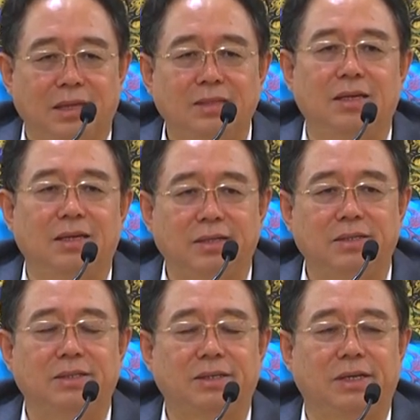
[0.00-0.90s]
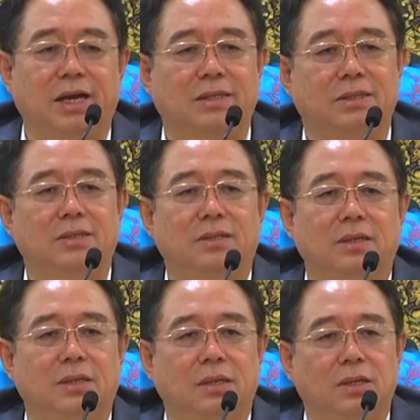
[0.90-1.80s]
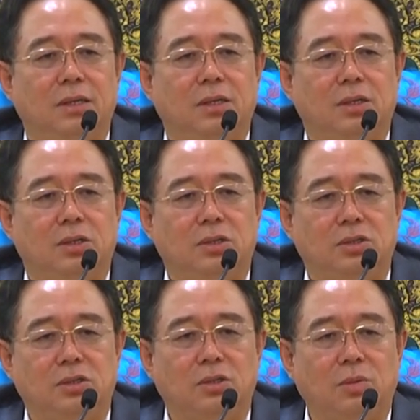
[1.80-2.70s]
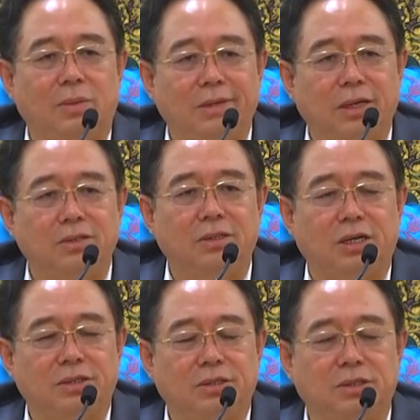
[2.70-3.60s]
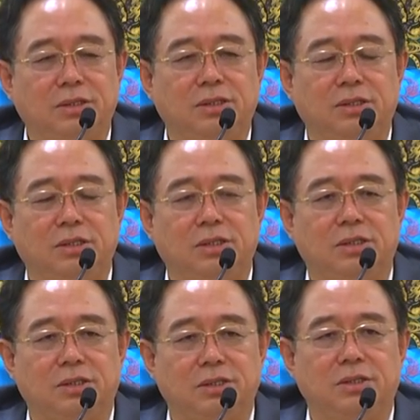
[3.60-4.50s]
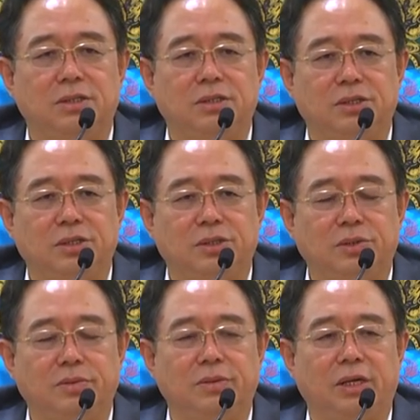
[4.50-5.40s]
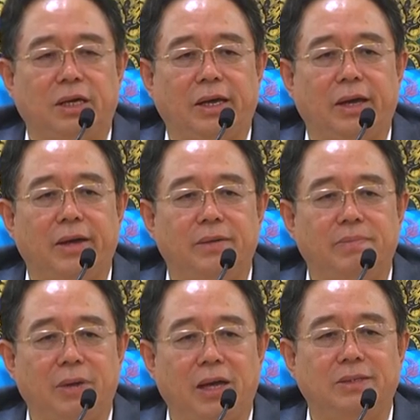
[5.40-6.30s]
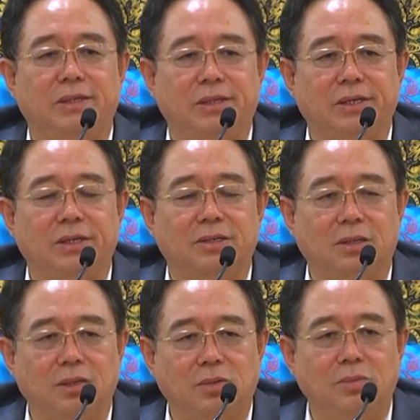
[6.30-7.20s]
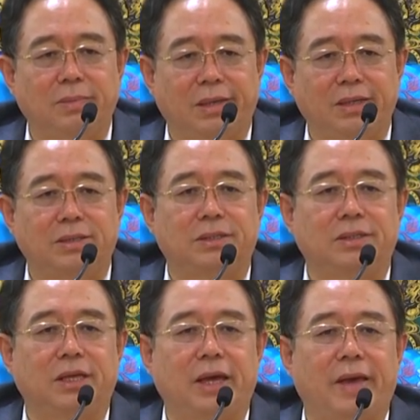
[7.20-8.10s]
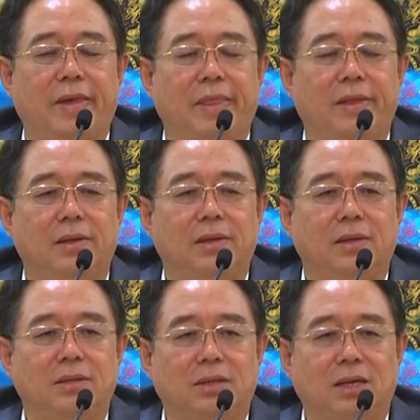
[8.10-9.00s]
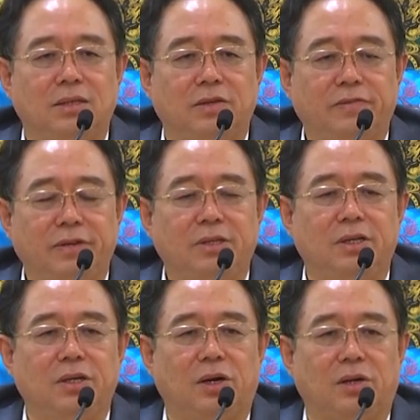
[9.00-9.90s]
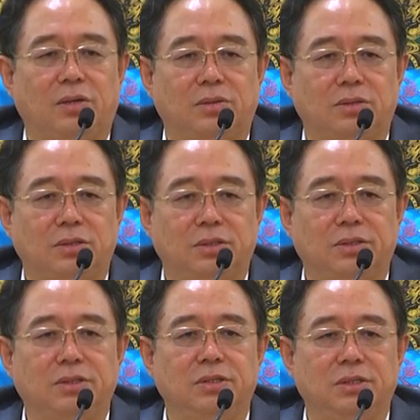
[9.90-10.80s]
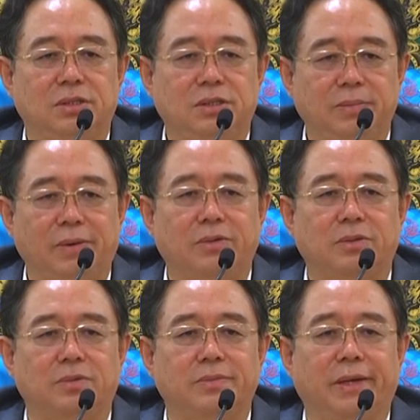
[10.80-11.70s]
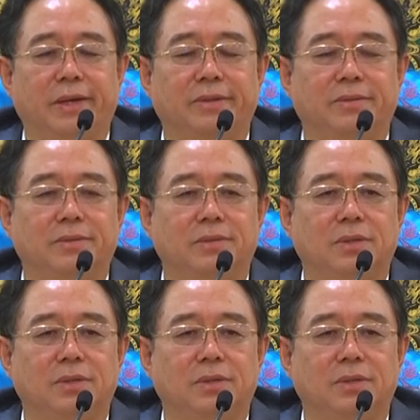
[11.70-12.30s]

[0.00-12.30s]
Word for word: 人体更是这个样子，说是我们要想自己使自己这个肉体变成一个透明的身体，那你非得要使自己的细胞透明。